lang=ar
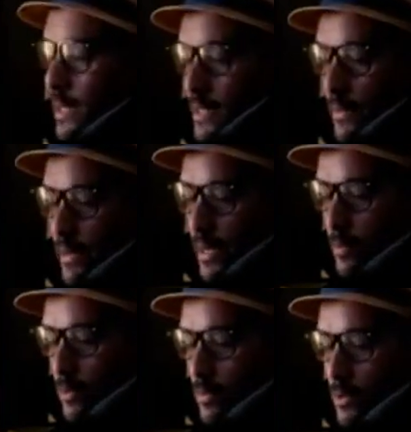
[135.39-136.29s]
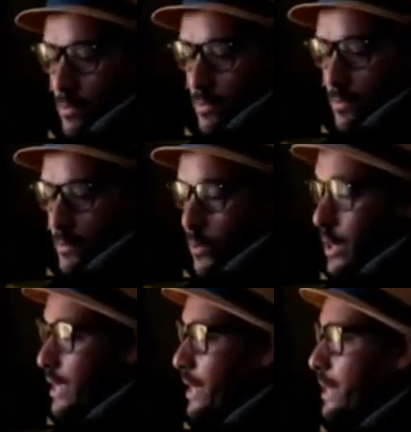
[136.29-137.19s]
يسيرفي لك بوربون
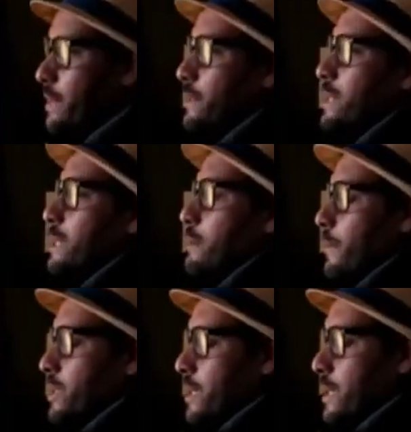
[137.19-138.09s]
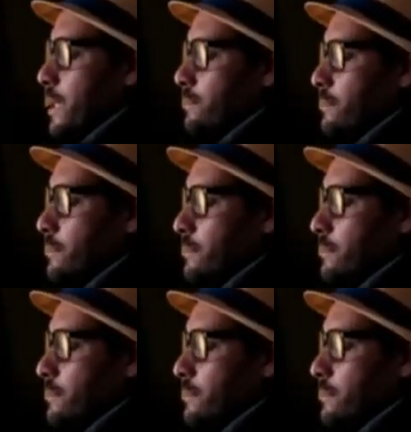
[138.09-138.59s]
ولكن هاد البنت هادي ما بغيتش نقتلها